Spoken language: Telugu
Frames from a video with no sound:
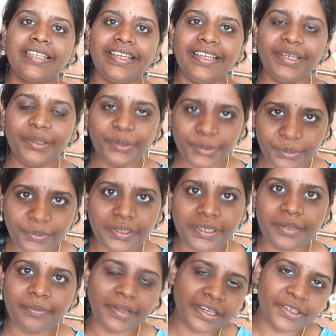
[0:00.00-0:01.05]
గైస్ హలో
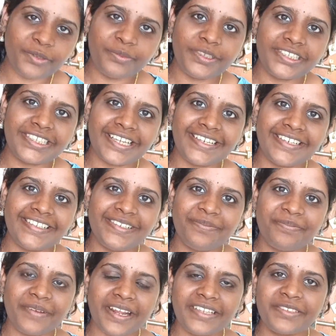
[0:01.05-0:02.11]
వెల్కమ్ బ్యాక్ టు మై ఛానల్
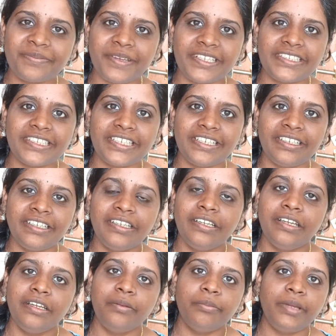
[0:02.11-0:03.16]
ఫ్రెండ్స్ మ్యాజిక్
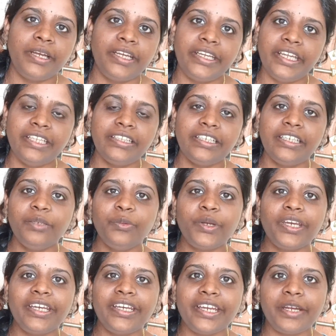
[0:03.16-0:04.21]
మరి డే థర్టీన్
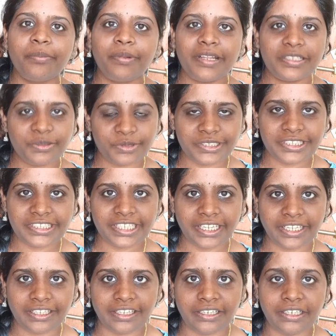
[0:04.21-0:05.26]
వరకు డైట్ ప్లాన్స్
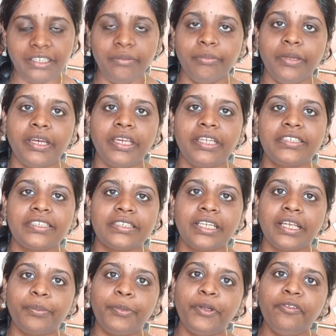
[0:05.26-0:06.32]
వచ్చేసాయి కదండి మరి
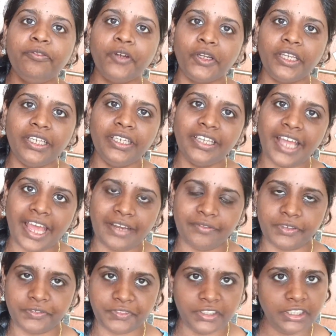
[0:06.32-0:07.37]
ఇప్పుడు ఫోర్టీన్
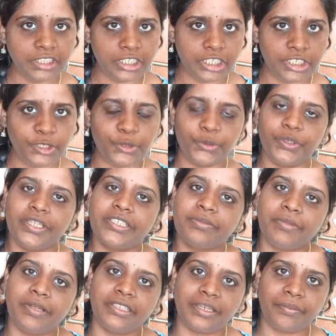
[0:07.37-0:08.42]
అండ్ ఫిఫ్టీన్ ఈ టూ
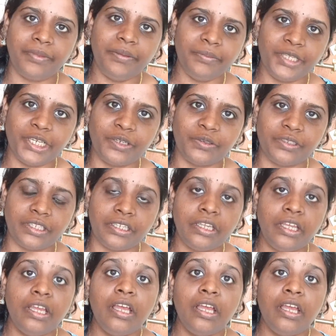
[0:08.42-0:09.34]
డేస్ మాత్రమే మిగిలింది